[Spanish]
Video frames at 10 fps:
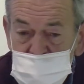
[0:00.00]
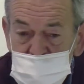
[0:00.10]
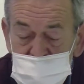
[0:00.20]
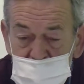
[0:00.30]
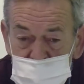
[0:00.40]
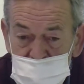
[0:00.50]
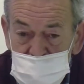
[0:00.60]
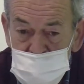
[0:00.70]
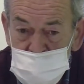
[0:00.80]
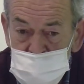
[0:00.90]
en el
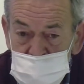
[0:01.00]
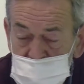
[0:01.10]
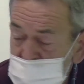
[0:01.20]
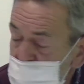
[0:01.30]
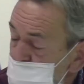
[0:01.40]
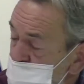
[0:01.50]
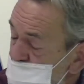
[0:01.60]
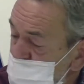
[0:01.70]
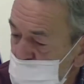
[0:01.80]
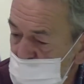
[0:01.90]
cual recibimos los
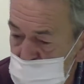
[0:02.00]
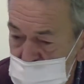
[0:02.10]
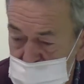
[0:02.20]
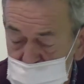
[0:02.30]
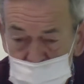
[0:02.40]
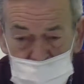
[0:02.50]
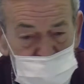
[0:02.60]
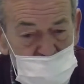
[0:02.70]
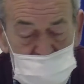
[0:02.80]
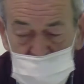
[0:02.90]
apoyos de todos los
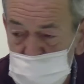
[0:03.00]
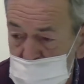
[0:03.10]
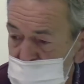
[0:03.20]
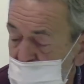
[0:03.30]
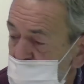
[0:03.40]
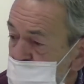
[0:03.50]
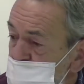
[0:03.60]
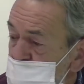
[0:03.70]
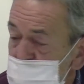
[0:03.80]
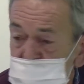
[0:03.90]
partidos
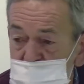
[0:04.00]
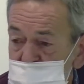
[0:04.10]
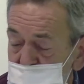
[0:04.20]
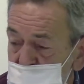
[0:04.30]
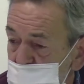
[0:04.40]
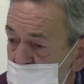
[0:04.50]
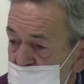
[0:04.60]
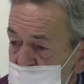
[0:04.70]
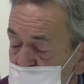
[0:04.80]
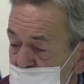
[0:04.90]
políticos, Ayuntamiento de
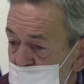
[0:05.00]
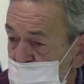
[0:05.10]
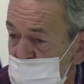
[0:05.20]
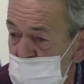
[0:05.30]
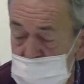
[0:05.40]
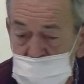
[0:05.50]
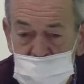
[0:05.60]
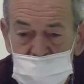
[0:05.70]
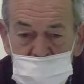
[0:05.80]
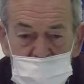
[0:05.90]
Soria, Diputación de
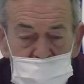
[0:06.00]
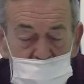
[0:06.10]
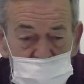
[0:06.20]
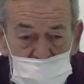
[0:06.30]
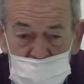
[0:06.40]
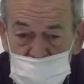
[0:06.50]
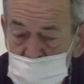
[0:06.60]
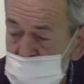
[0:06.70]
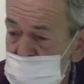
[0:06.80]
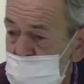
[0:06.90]
Soria,
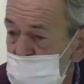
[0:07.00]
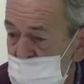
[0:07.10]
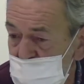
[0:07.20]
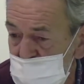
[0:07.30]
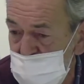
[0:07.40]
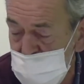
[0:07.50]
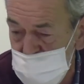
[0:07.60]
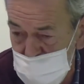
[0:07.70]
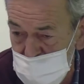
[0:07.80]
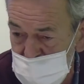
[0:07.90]
asociaciones, ayuntamientos,
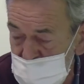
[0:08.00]
vamos, en ese